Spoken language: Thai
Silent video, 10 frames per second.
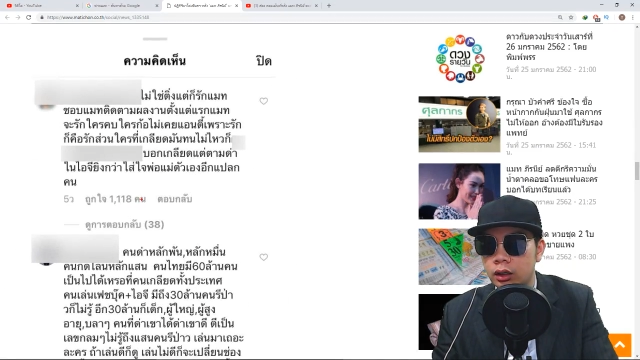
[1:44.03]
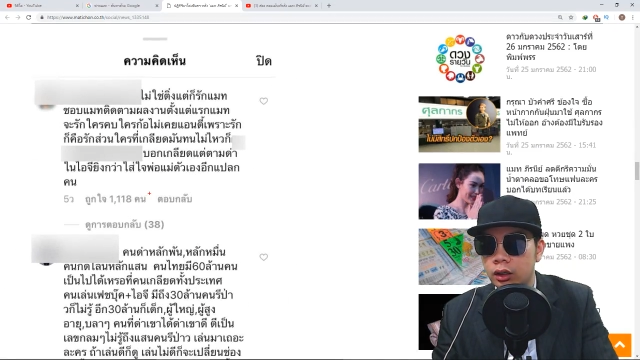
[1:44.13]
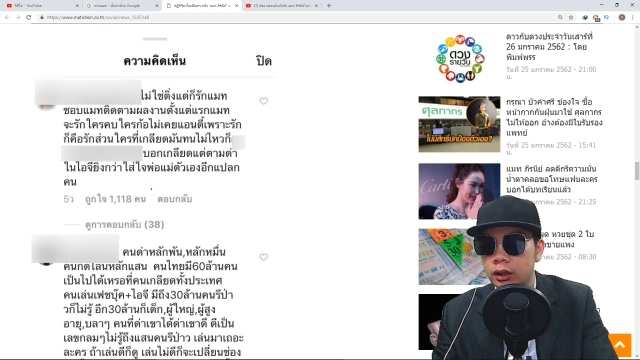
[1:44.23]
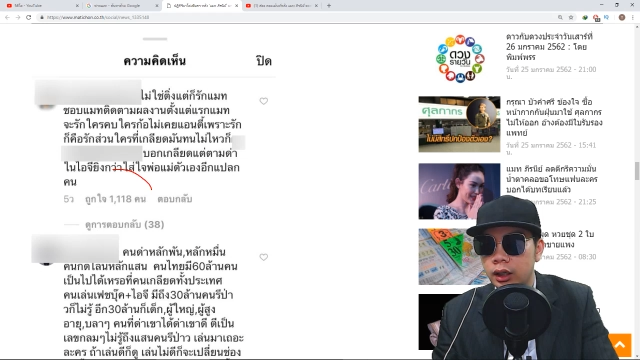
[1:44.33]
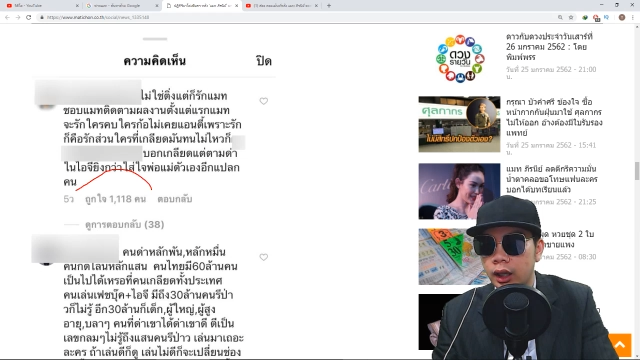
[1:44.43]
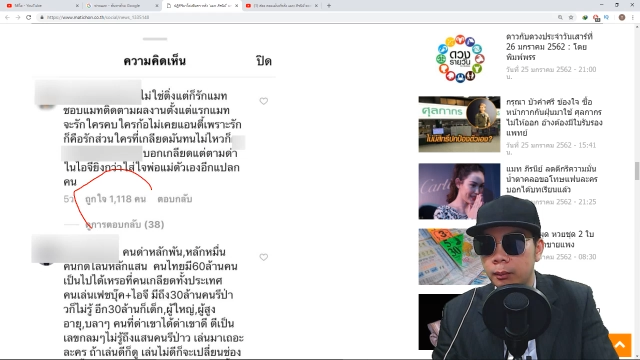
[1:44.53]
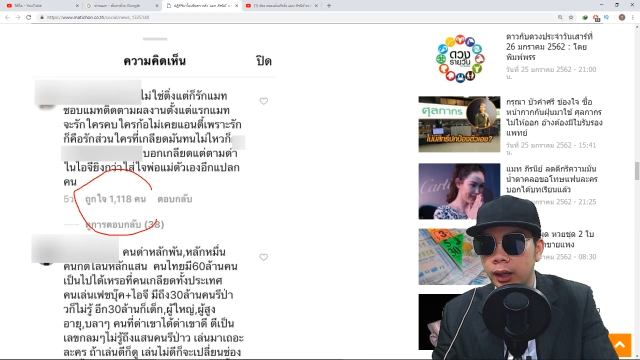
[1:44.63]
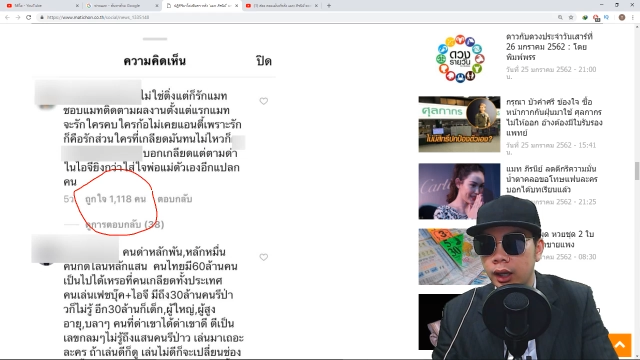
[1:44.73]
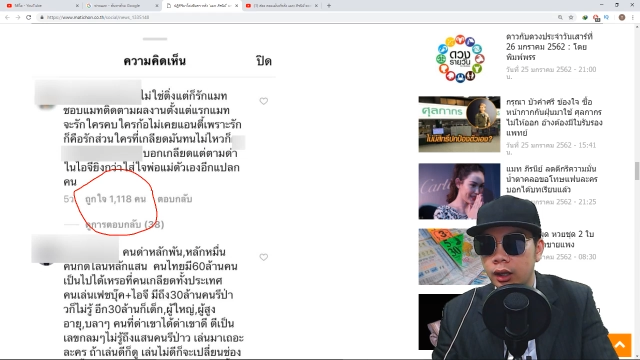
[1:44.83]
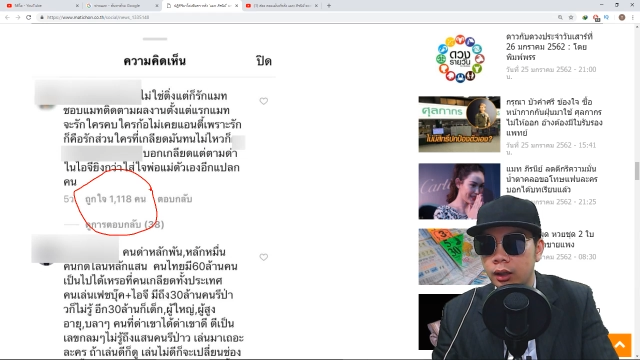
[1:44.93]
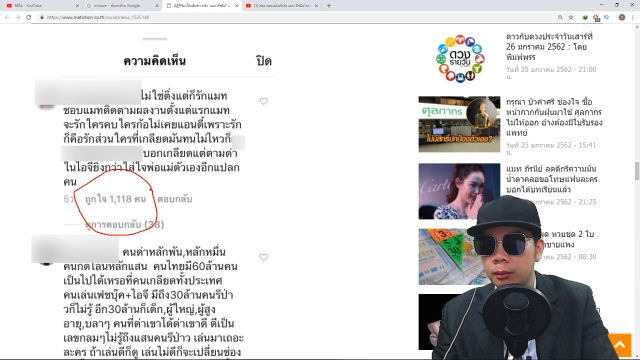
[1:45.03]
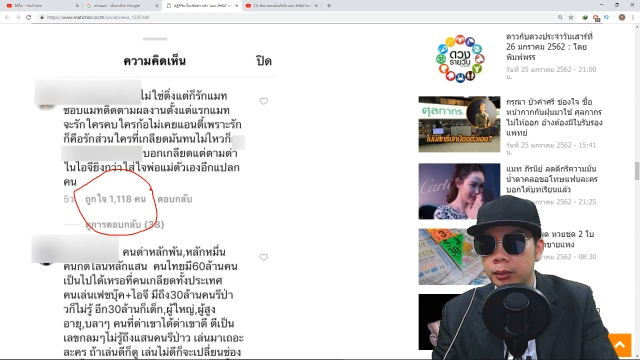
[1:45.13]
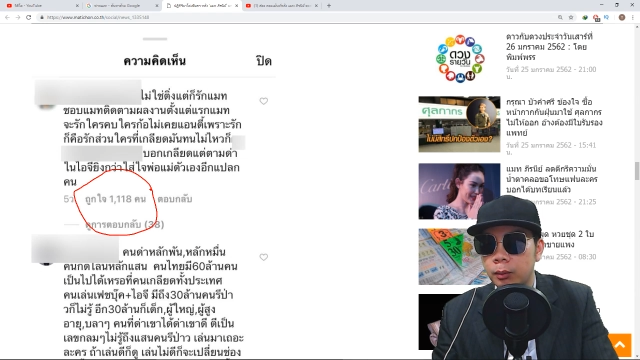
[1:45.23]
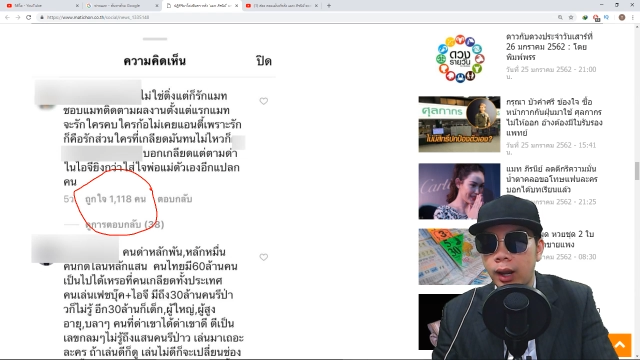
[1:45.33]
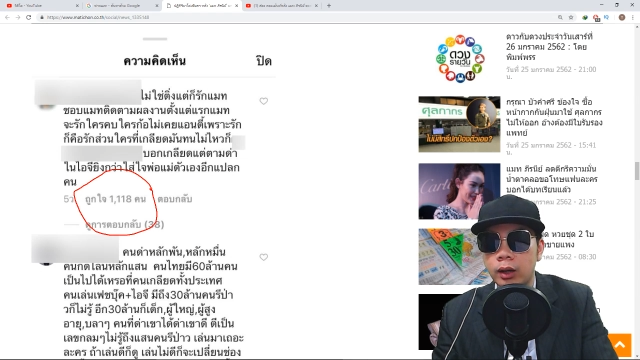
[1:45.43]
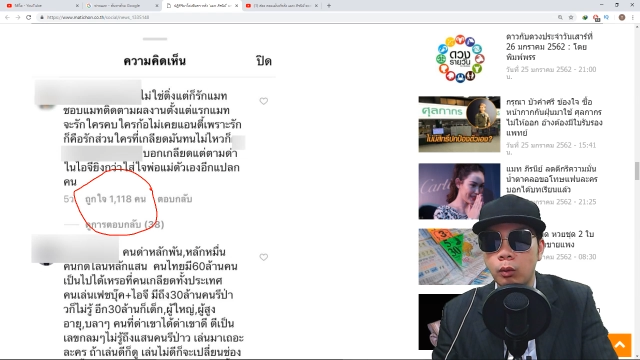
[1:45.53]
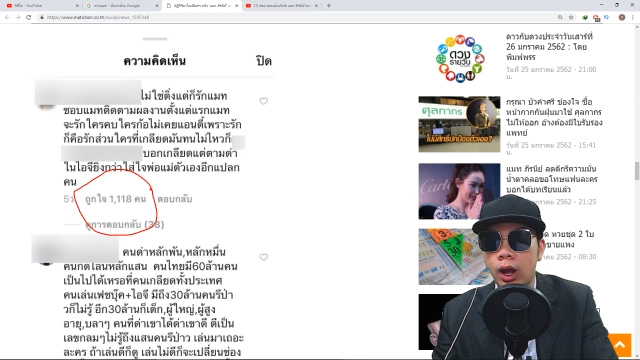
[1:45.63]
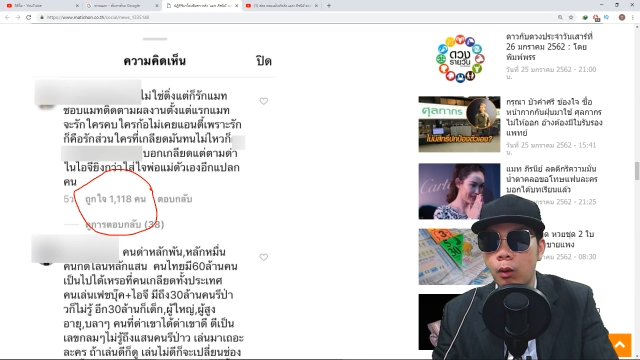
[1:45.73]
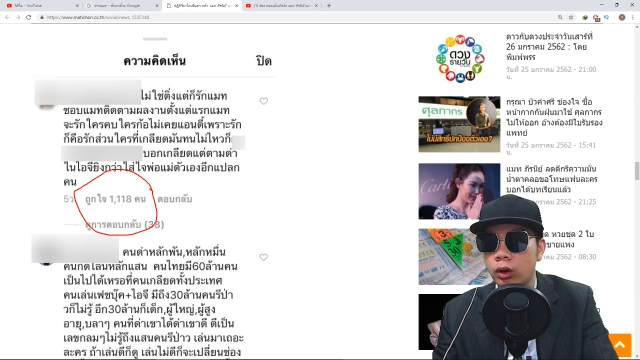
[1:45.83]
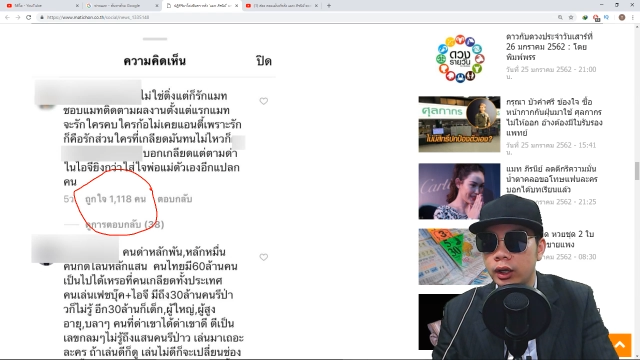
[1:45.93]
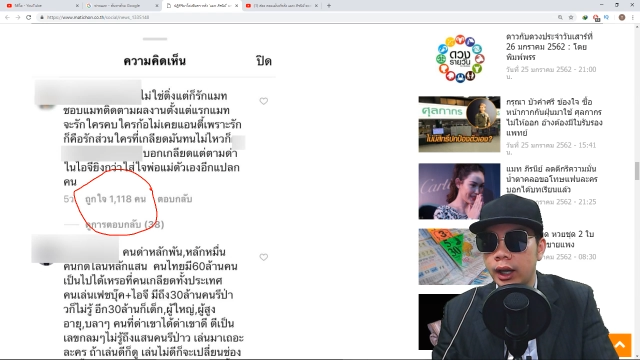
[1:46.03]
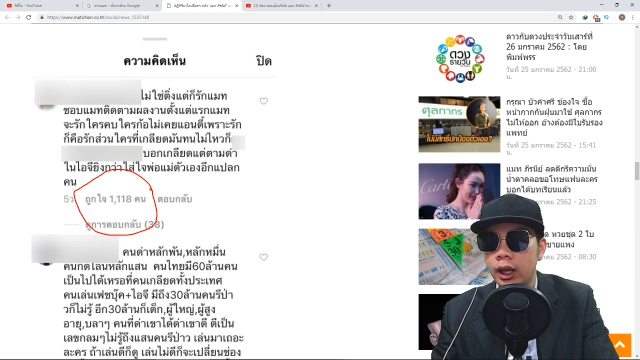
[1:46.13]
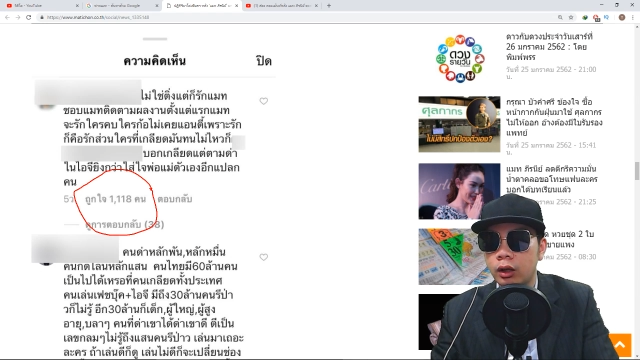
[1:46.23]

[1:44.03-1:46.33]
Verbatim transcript: เนี่ยเห็นไหมเป็นพันกว่าคนเลยนะ